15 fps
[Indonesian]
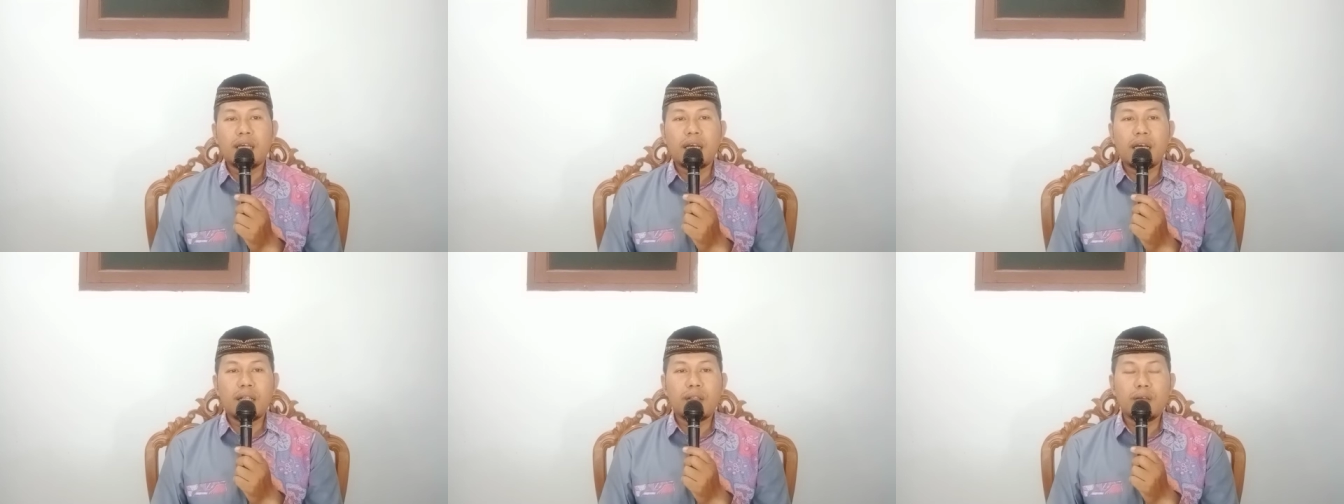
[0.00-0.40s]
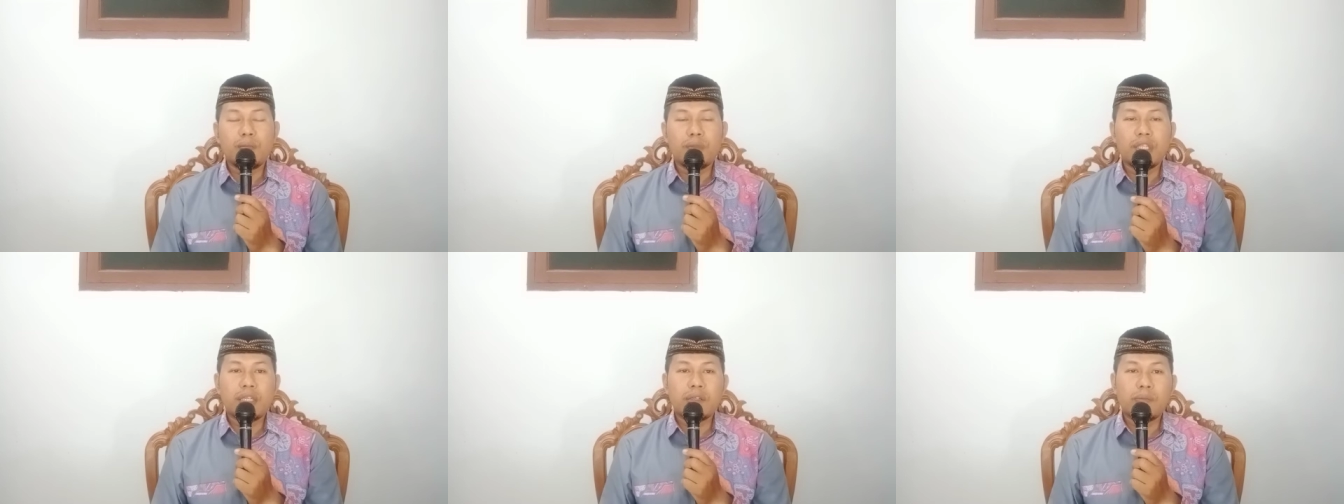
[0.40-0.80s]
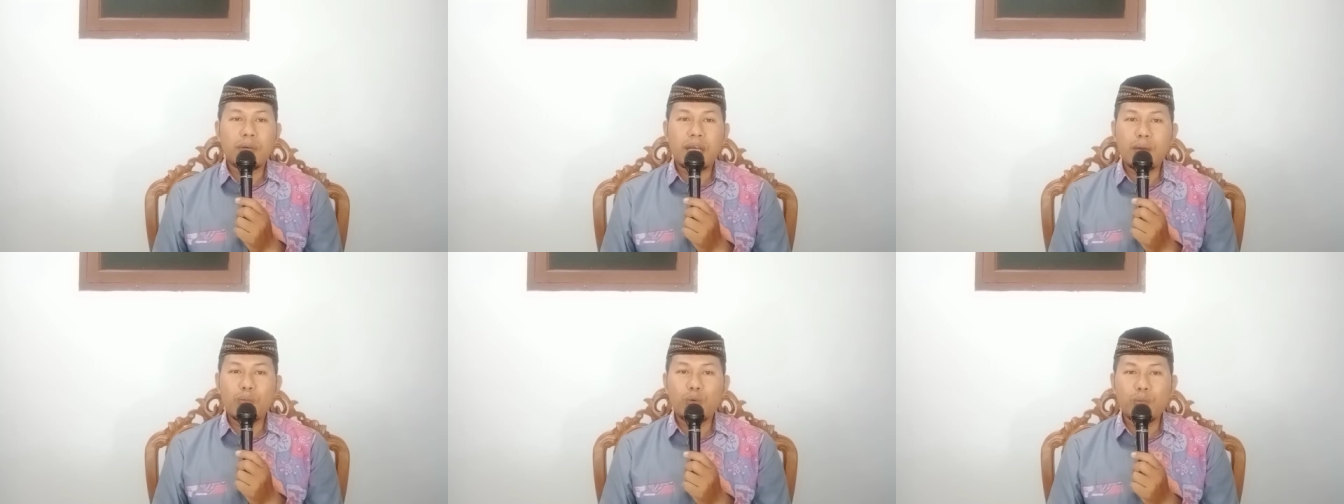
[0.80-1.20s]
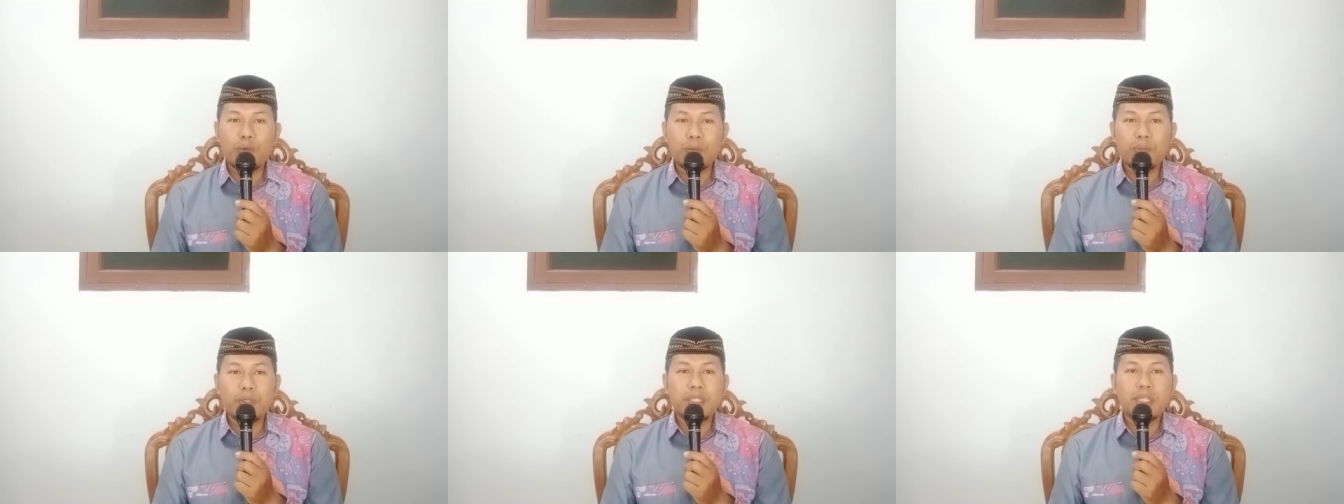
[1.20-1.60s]
Allah menjawab, kamu pun
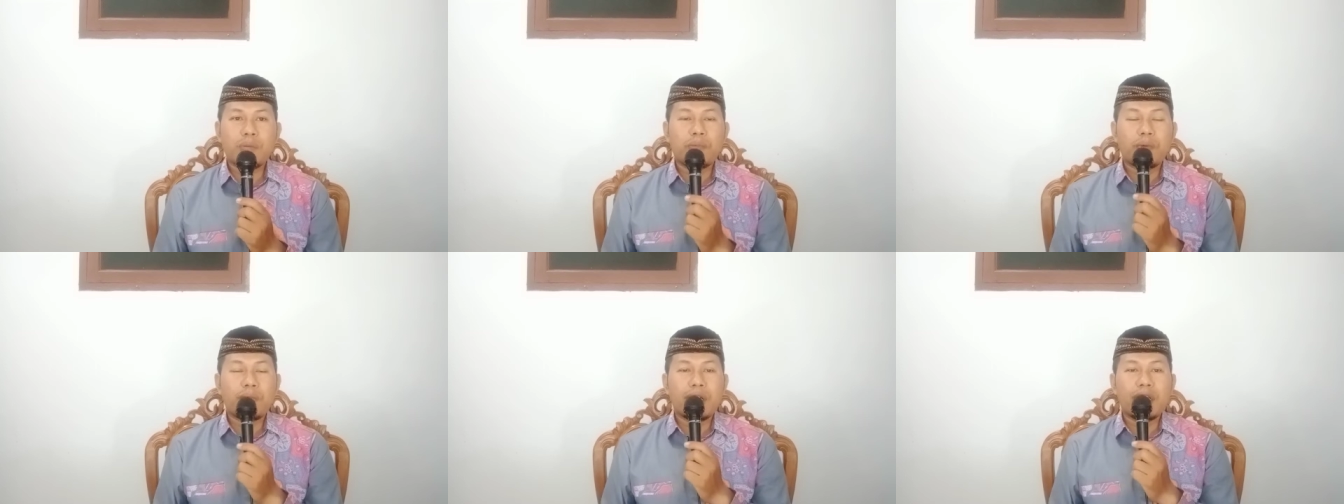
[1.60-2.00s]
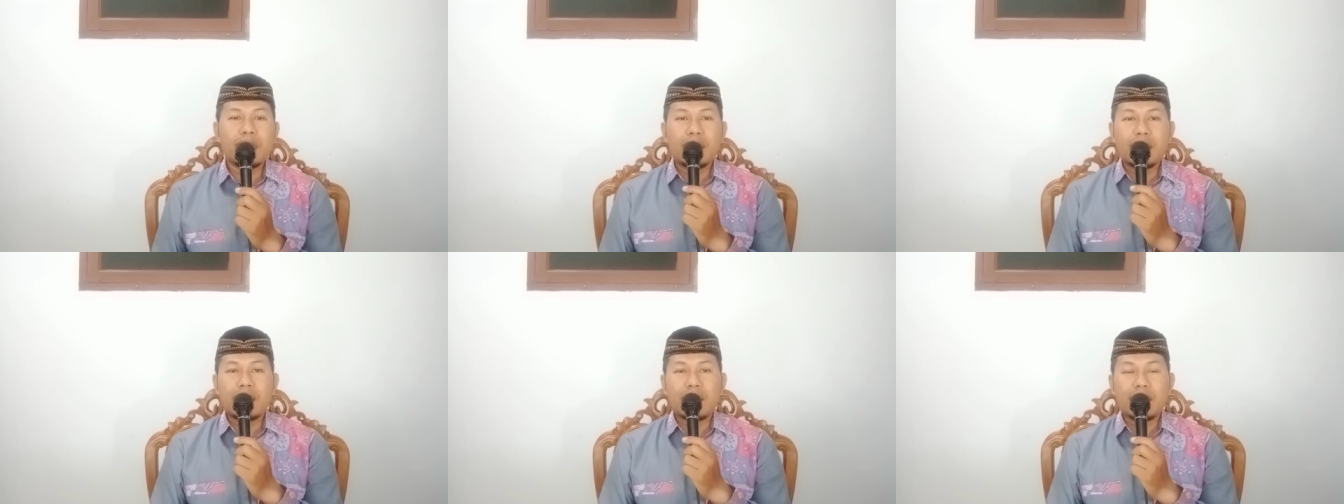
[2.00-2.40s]
bisa membelinya.